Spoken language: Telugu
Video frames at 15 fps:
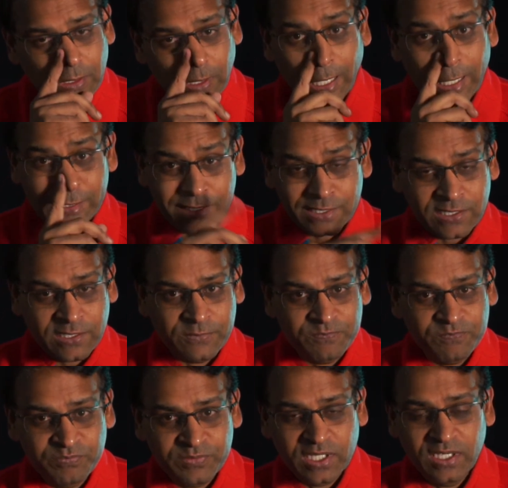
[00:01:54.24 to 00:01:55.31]
అది
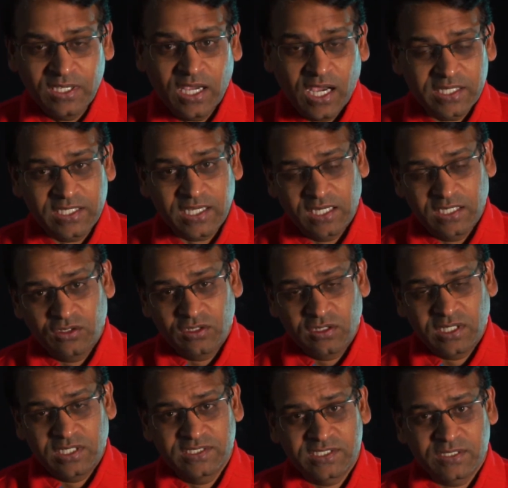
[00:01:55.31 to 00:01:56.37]
అది
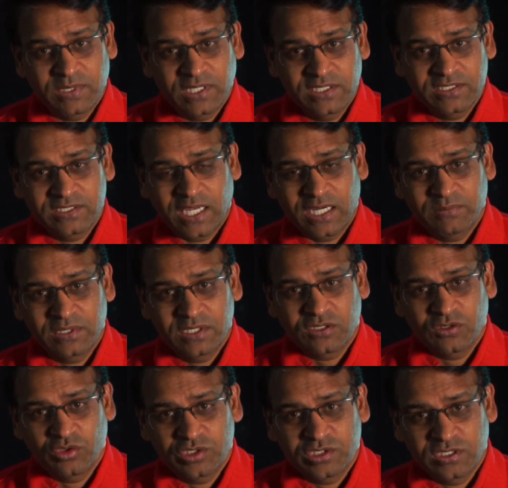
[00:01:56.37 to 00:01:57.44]
కలర్లో నిజం అనేది
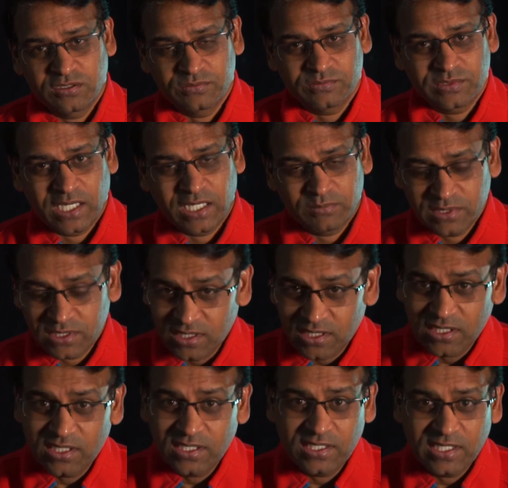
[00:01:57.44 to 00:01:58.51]
చాలామందికి క్వశ్చన్ చాలామంది
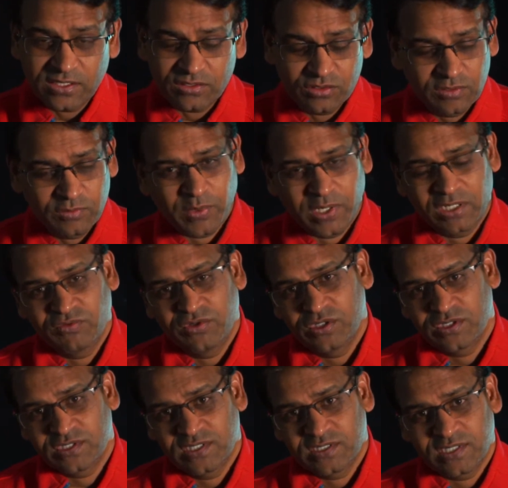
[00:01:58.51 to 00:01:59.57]
లైక్ దీనిపైన
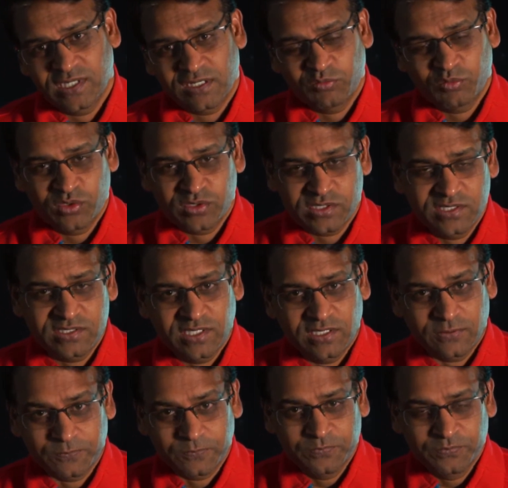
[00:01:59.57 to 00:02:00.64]
వీడియోస్ చేశారు పోస్ట్
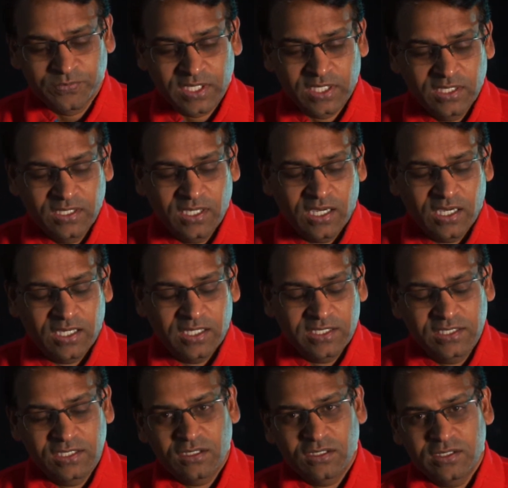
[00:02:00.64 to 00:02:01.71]
చేశారు
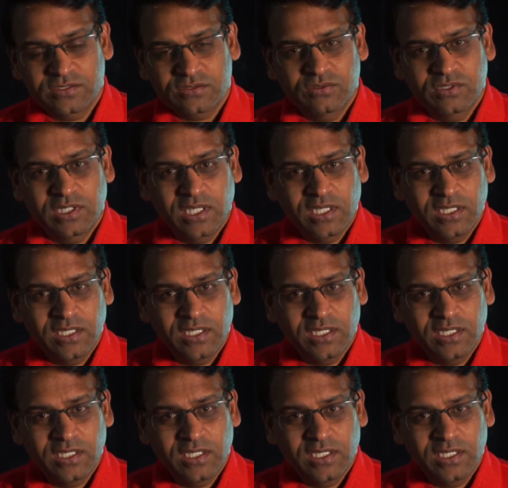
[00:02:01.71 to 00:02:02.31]
హిందీలో తీసుకుంటే